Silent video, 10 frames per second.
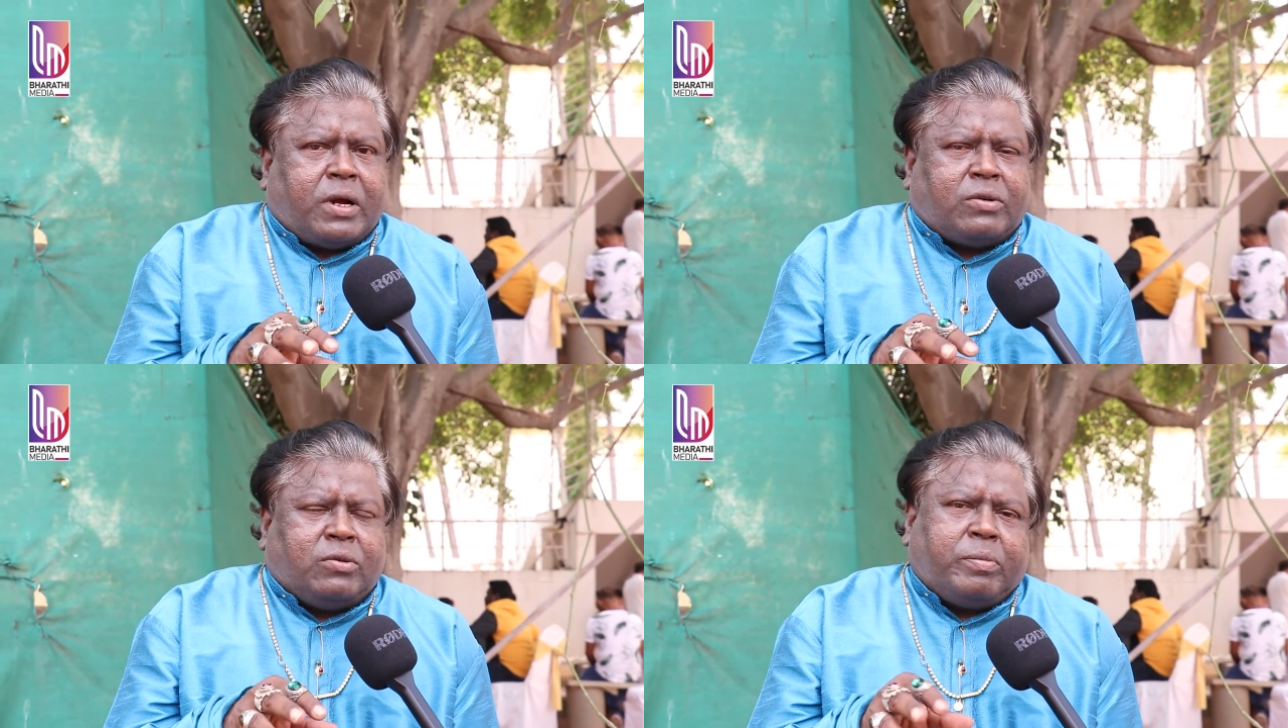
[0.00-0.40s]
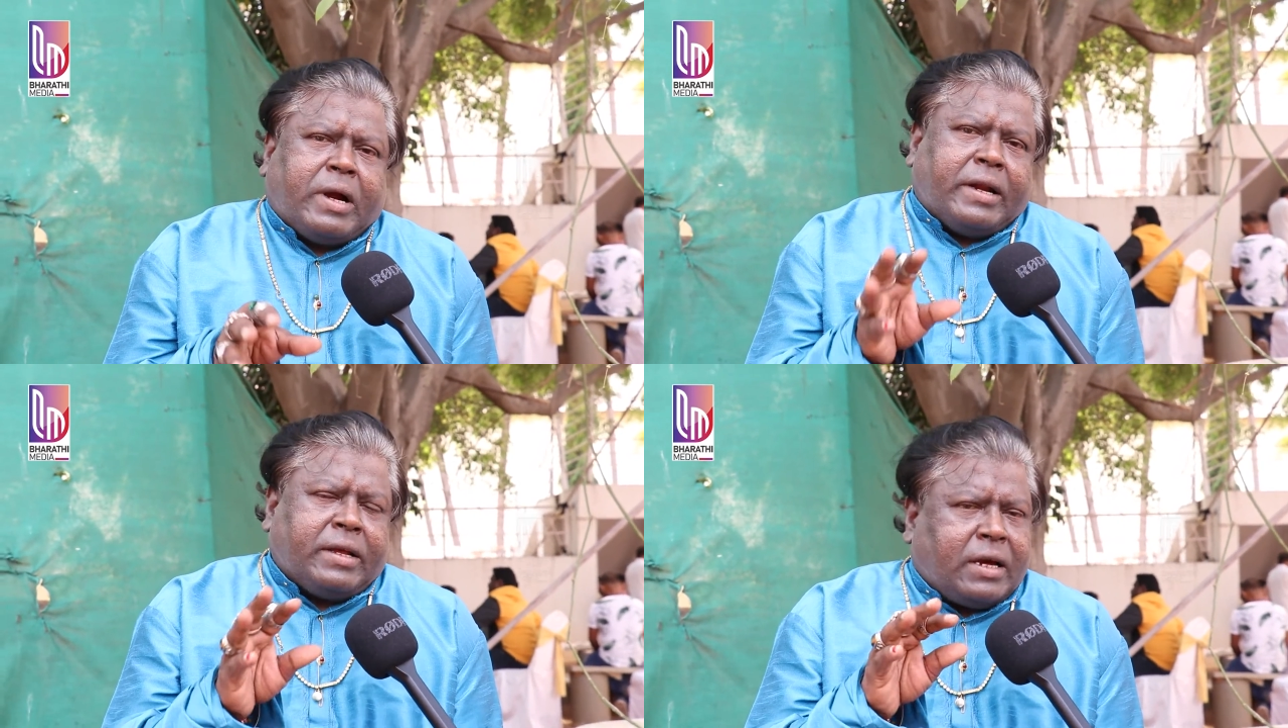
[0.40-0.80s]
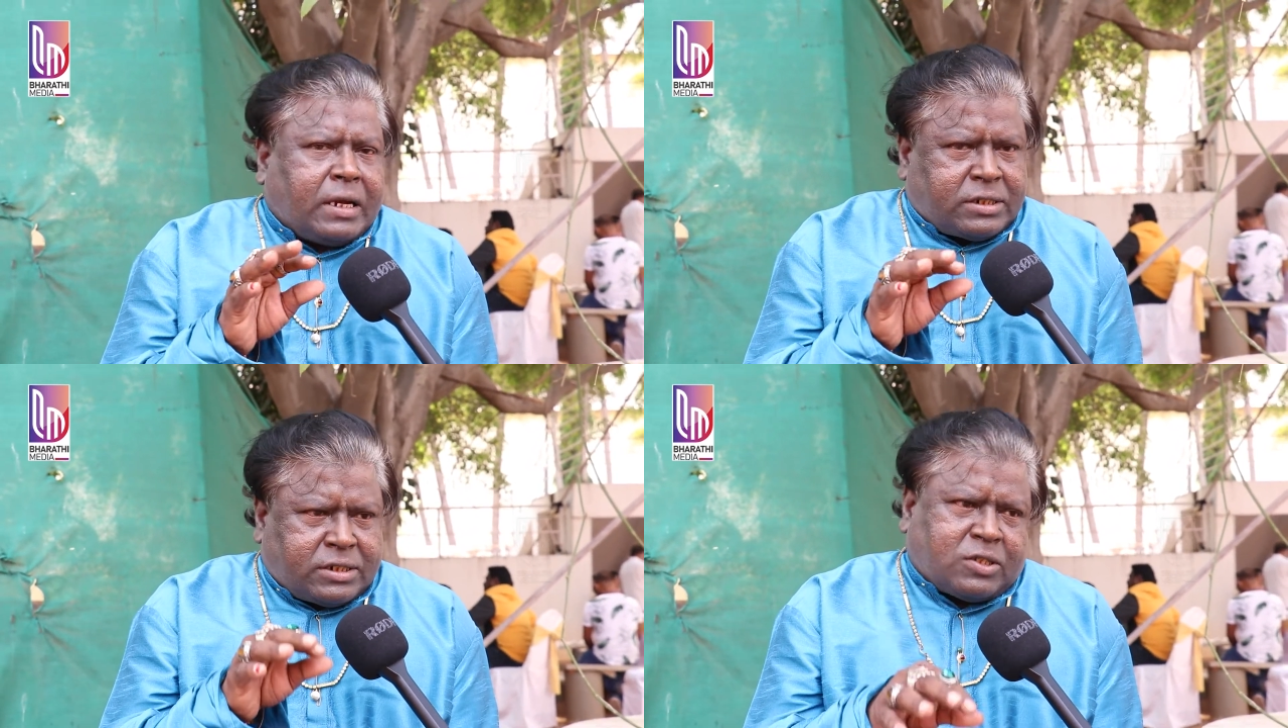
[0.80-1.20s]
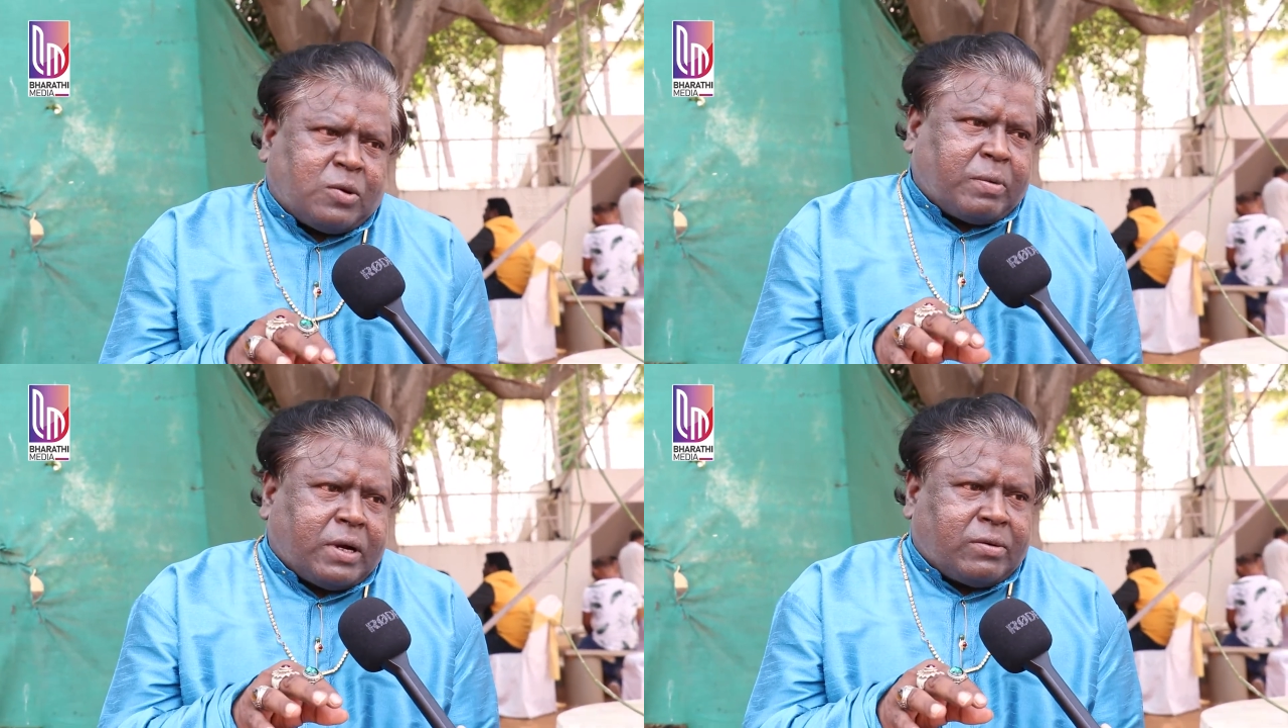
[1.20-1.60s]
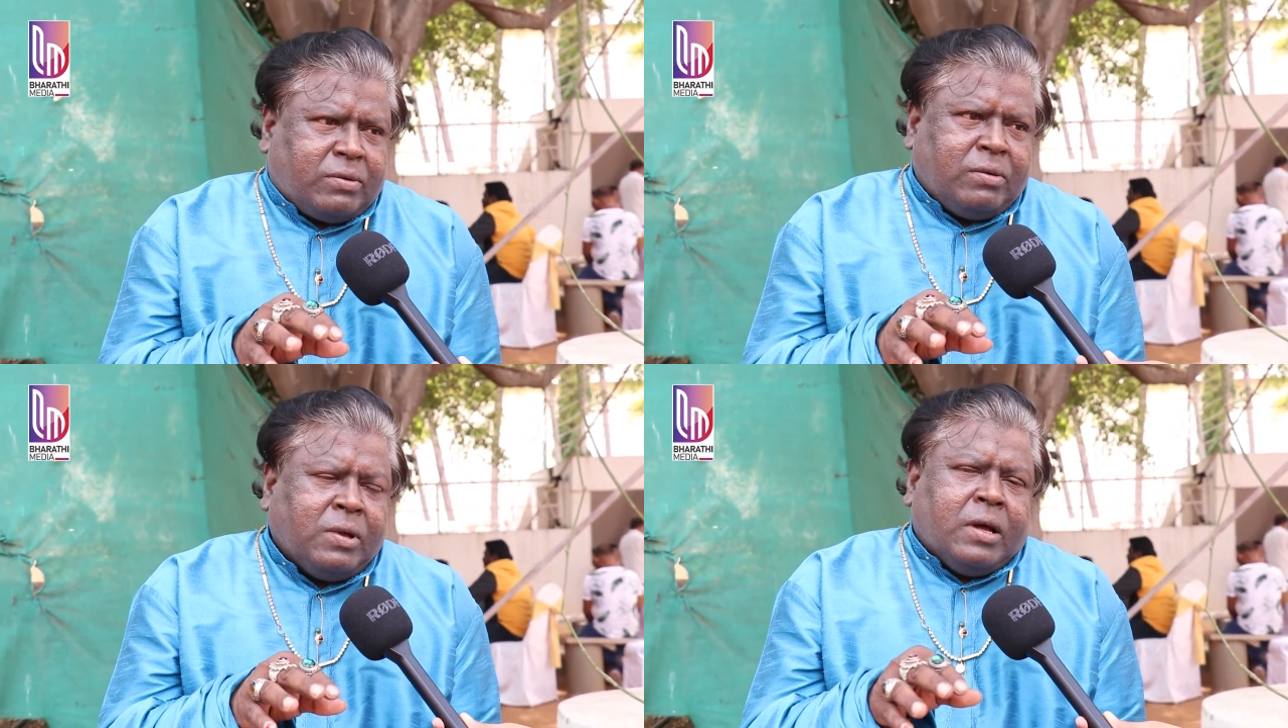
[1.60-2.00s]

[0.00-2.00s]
పాటు ప్యాడింగ్ ఆర్టిస్ట్తో పాటు